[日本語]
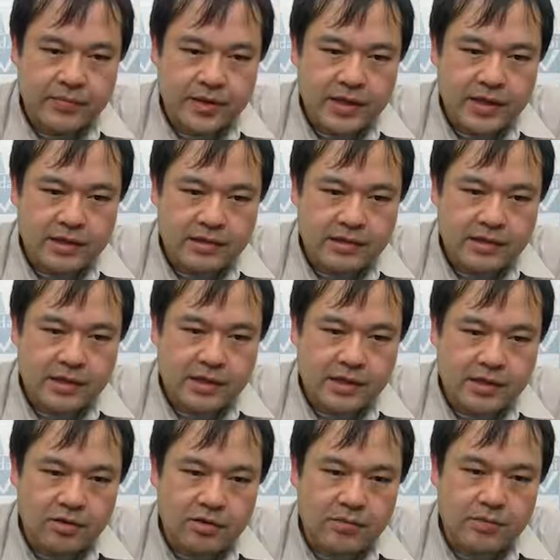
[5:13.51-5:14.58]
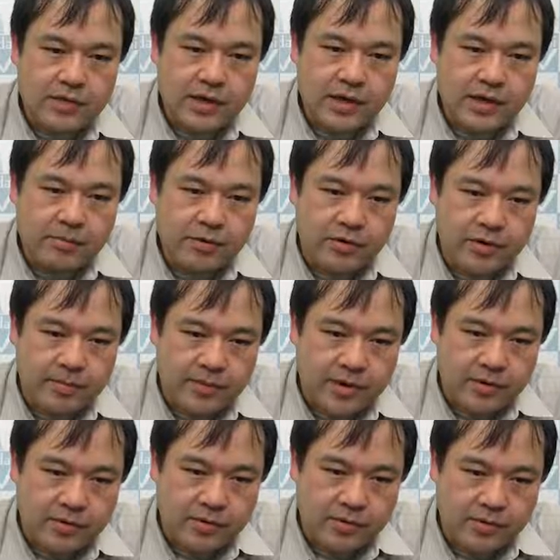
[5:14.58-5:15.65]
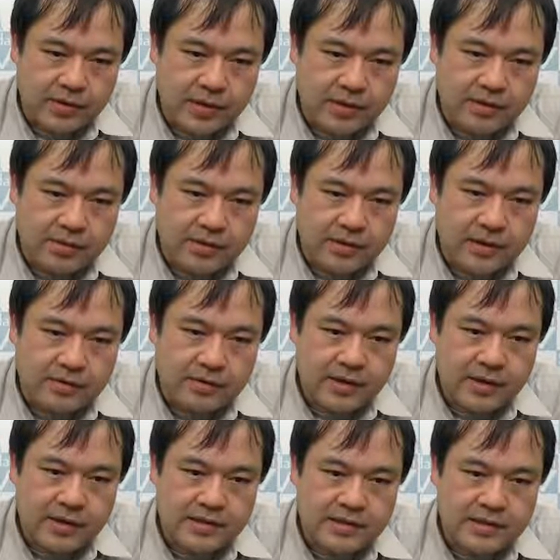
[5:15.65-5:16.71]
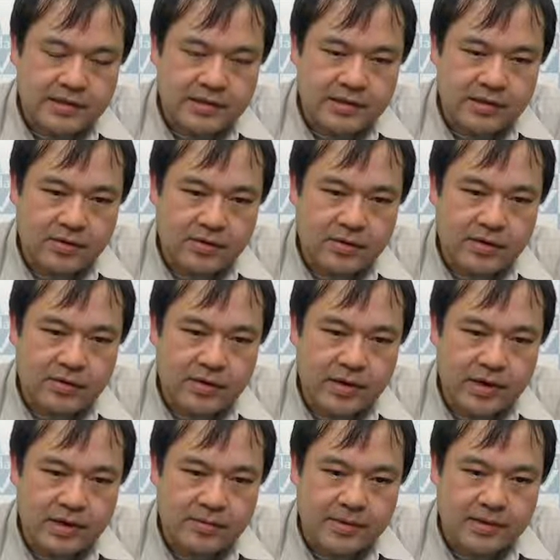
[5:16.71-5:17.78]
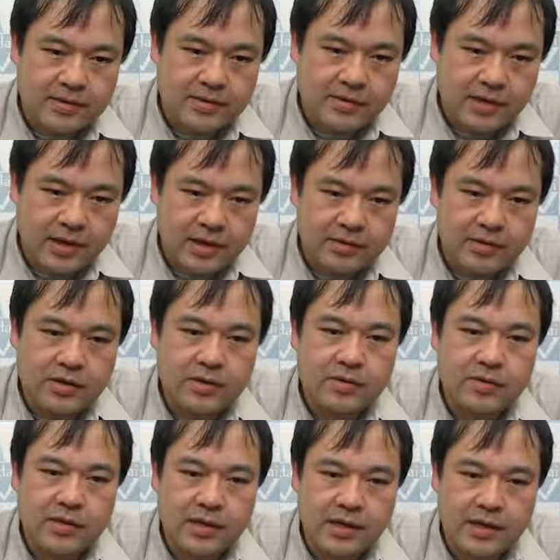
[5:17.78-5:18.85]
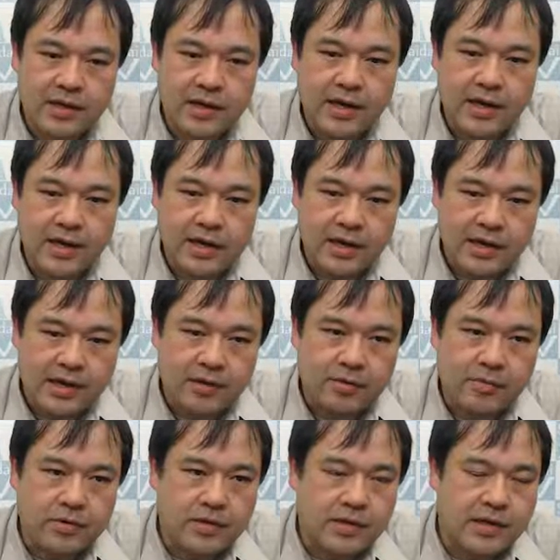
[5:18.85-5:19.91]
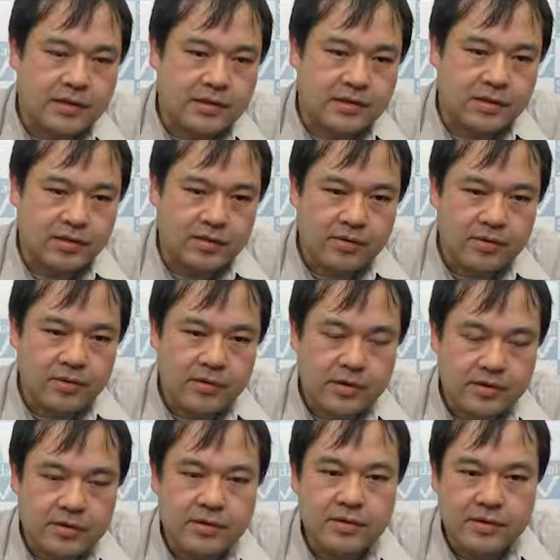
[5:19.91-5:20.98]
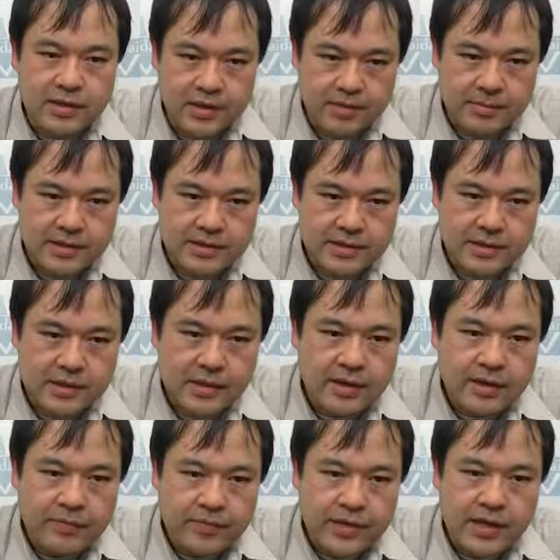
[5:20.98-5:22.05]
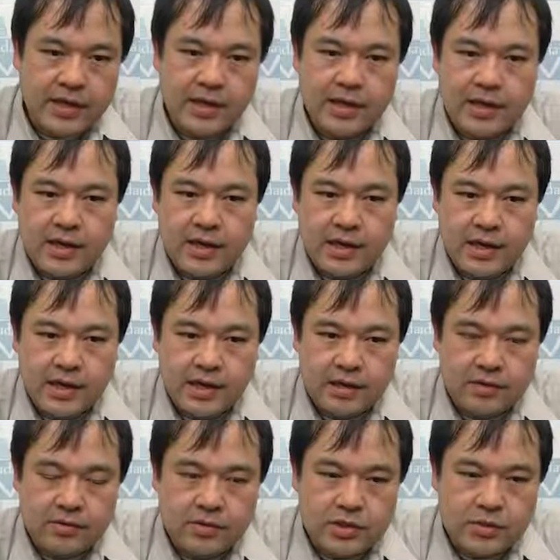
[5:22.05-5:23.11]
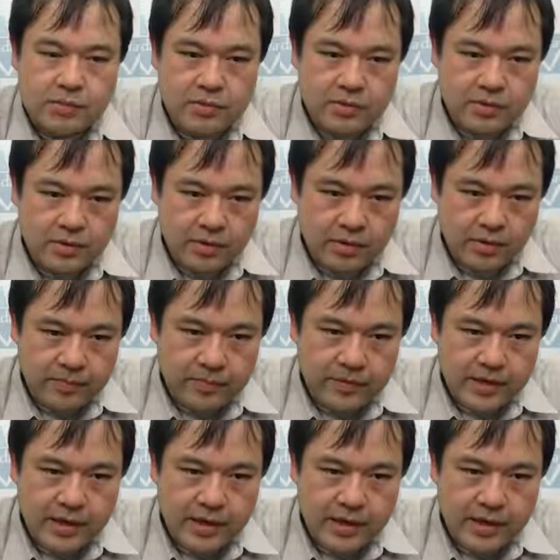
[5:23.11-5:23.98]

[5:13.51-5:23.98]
で次黄色のプレイヤーも今ここの角と角が接するように置かれています。これが基本的な、ブロッカースデュオのルールになります。で自分の、